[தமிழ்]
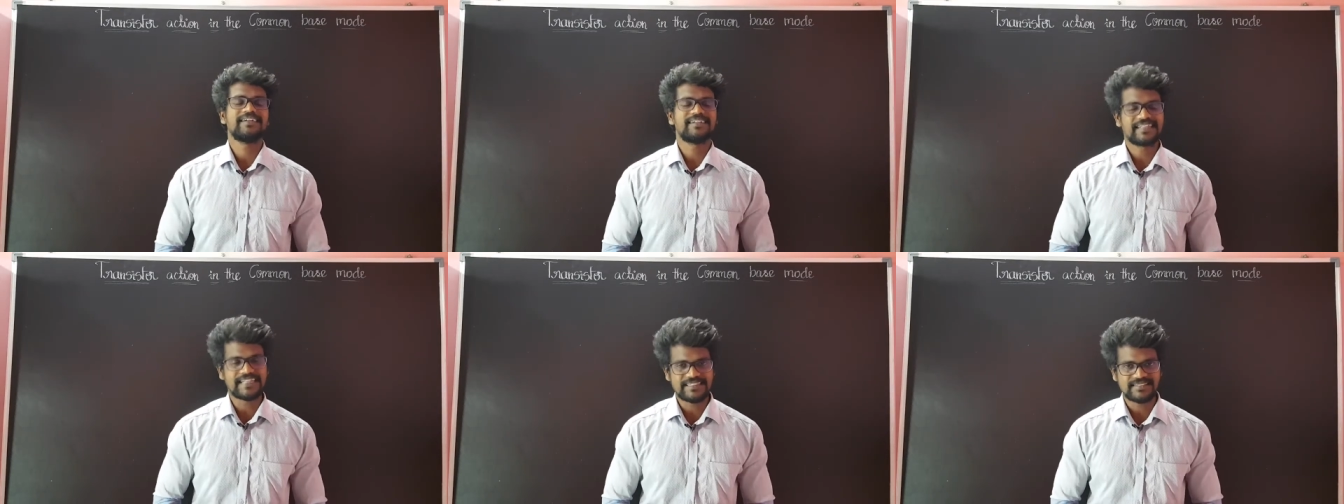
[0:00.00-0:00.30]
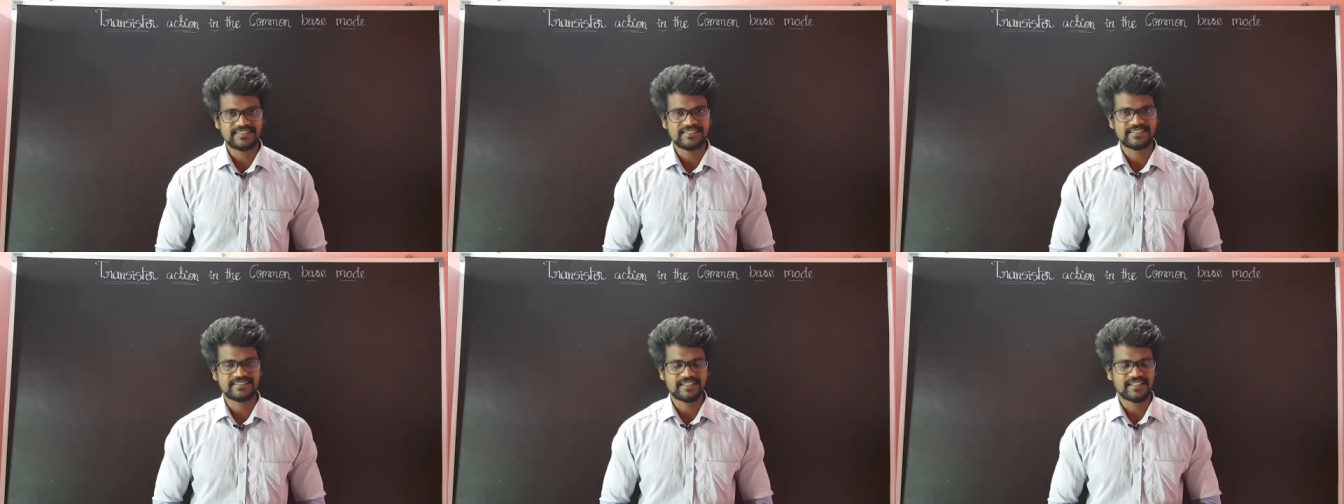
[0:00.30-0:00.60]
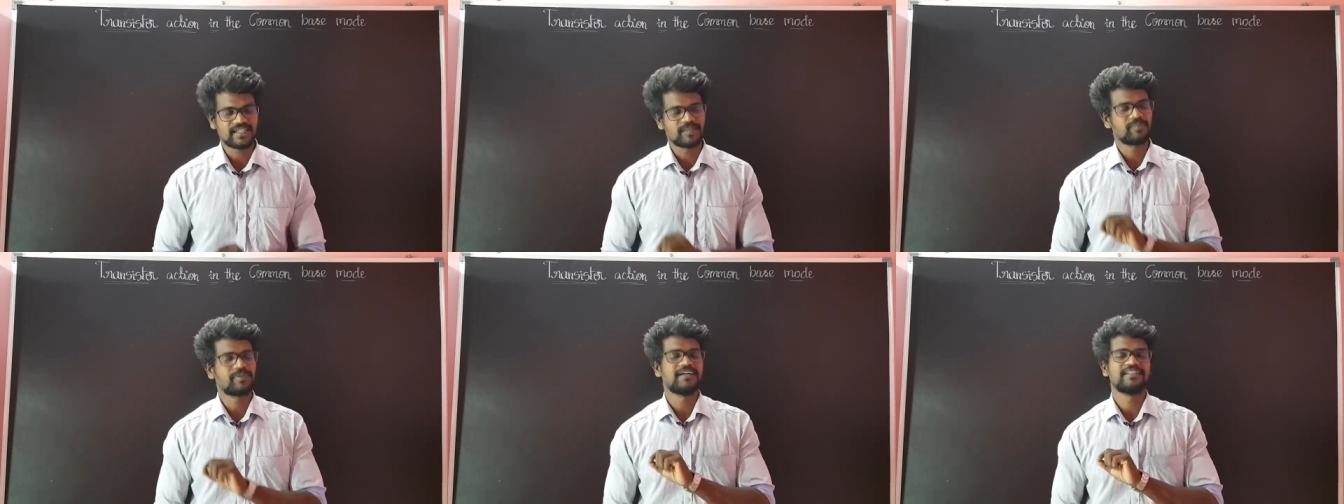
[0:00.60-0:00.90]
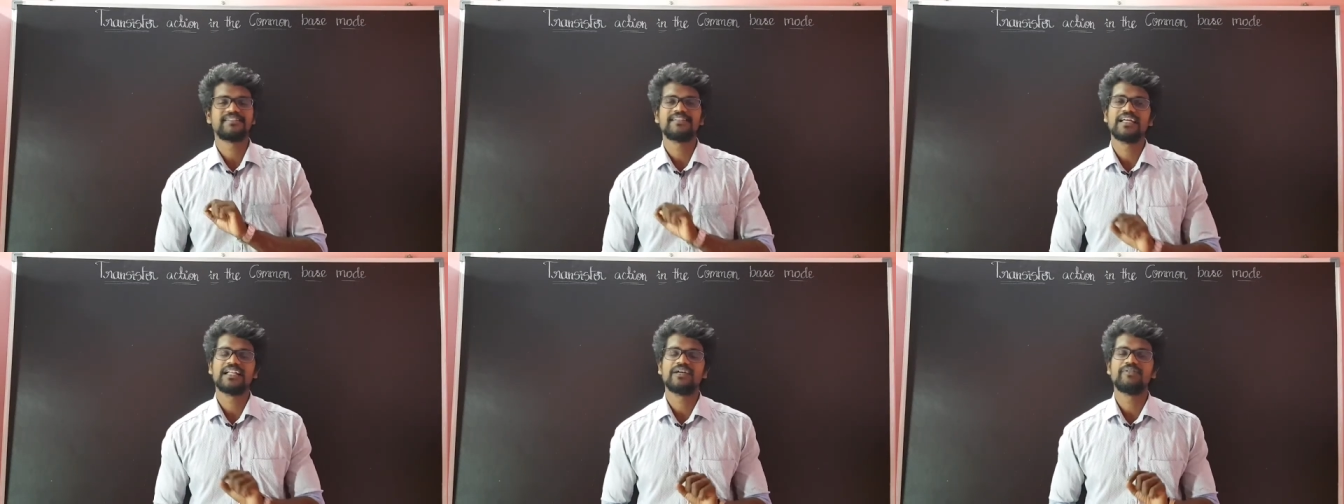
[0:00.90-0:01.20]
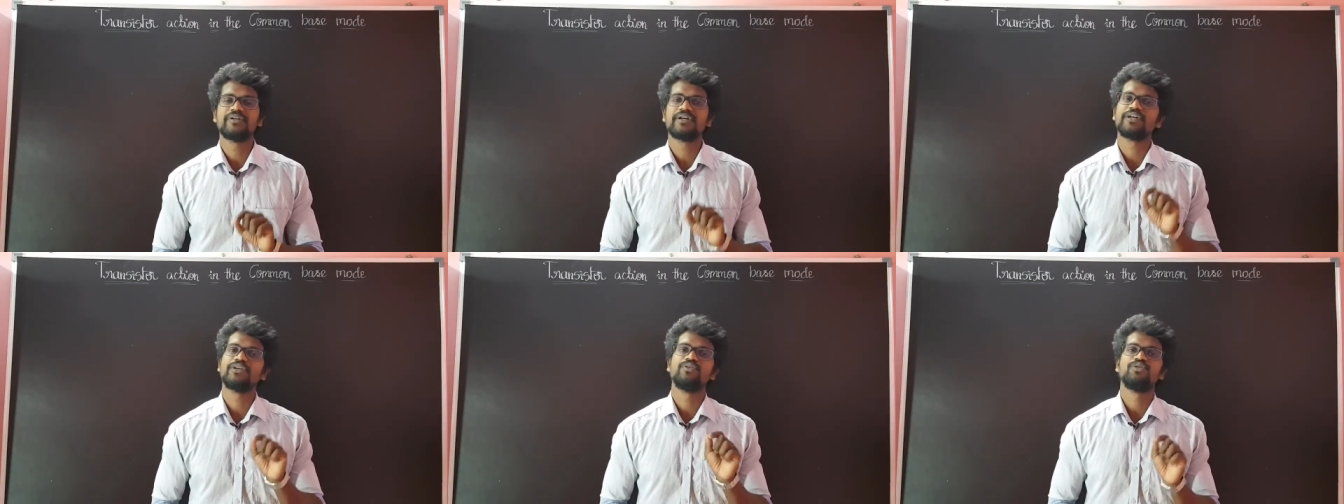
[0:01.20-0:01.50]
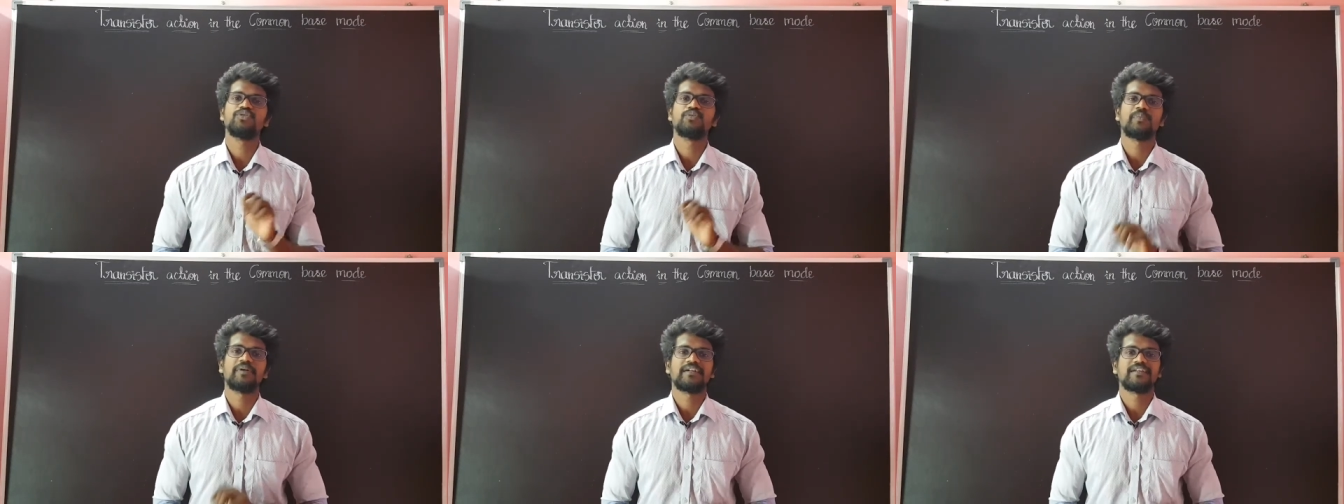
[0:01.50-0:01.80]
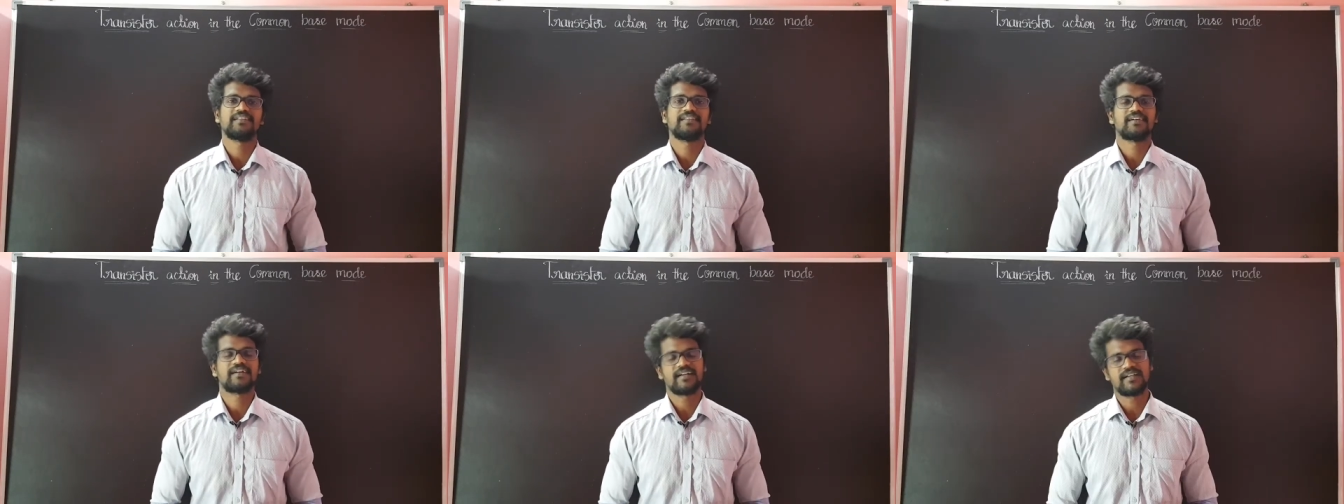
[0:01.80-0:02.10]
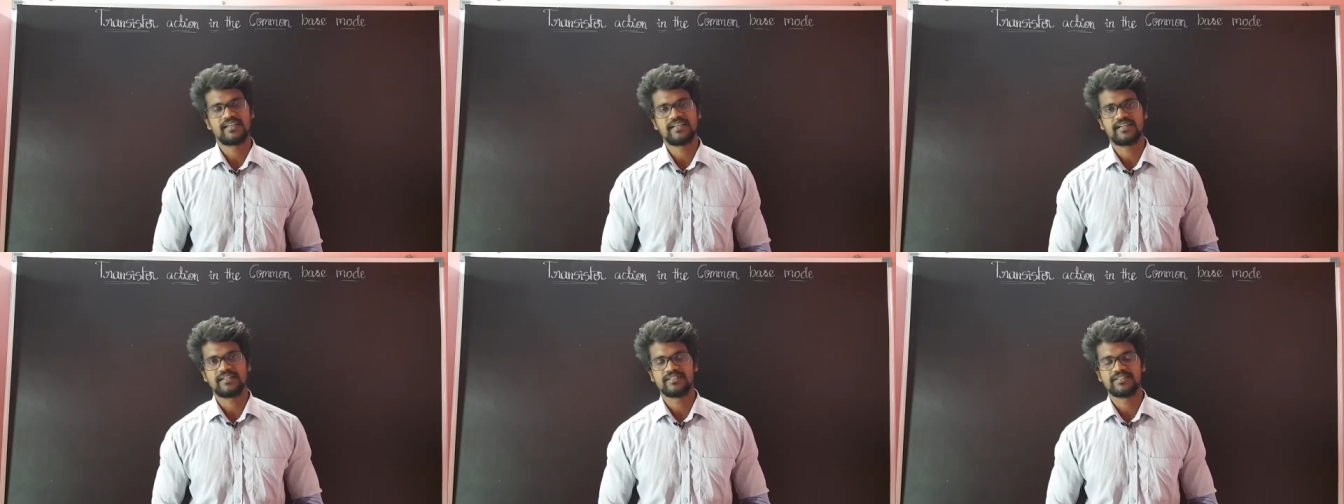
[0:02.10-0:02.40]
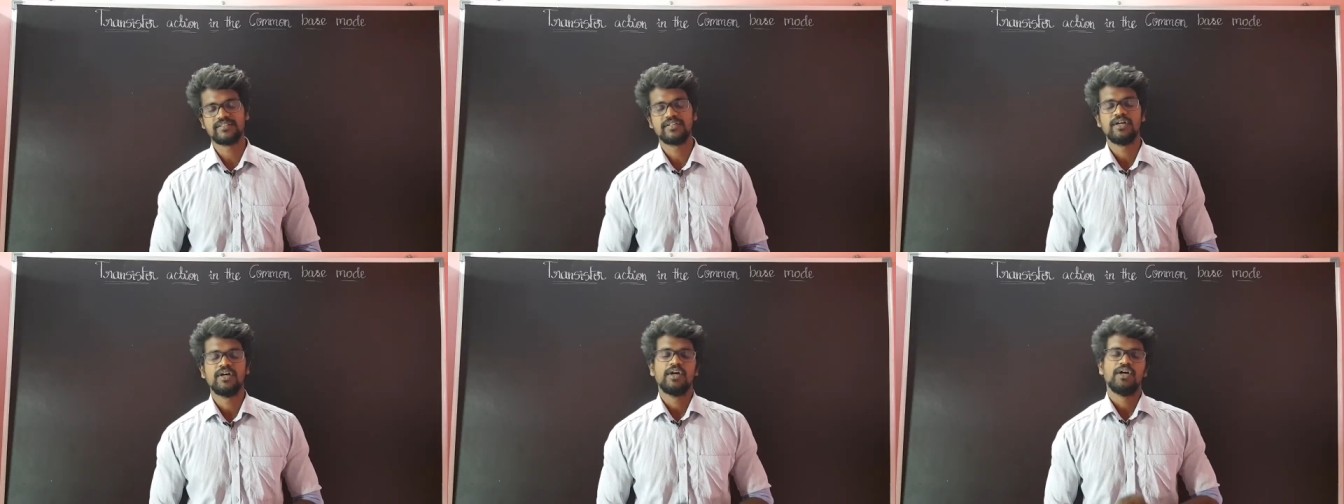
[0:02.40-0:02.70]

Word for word: டிரான்சிஸ்டர் நம்ம அந்த அளவுக்கு யூஸ் பண்ணுறது கிடையாது